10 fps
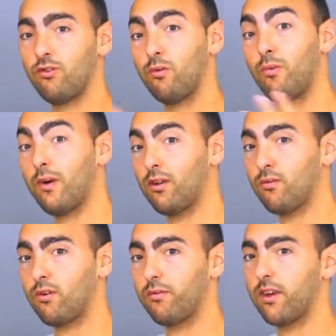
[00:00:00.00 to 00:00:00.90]
sur mon
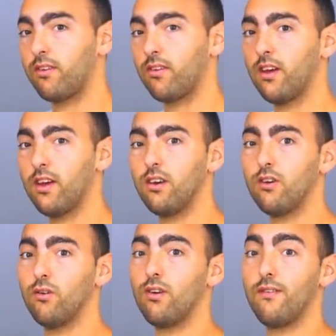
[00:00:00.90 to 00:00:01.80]
balcon, en fait,
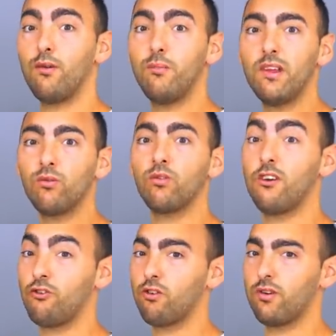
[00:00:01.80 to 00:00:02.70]
euh, il y avait le béton
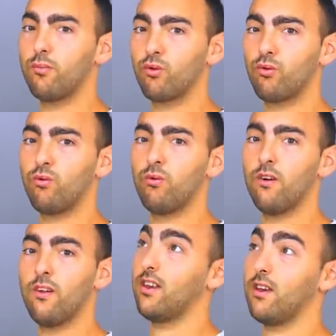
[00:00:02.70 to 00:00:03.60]
qui chauffait beaucoup,
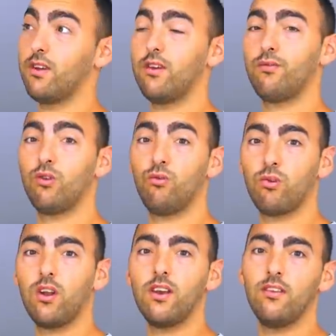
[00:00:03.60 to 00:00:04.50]
y avait des fois du
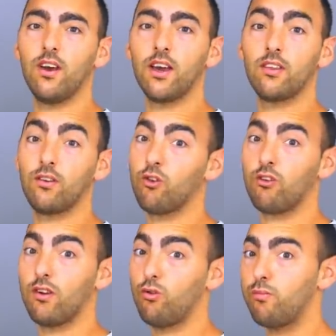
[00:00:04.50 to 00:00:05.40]
soleil direct que
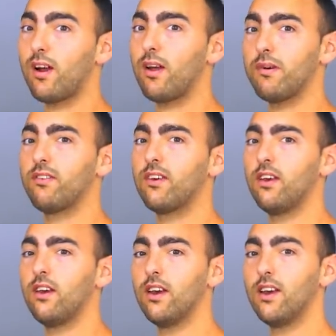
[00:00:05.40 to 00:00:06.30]
j'avais du mal à
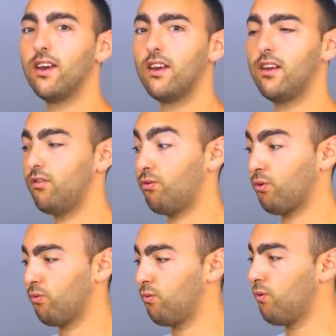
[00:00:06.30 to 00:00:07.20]
masquer et
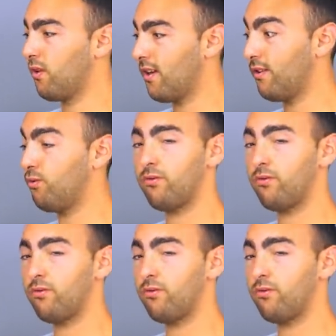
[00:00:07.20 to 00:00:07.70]
surtout il y avait du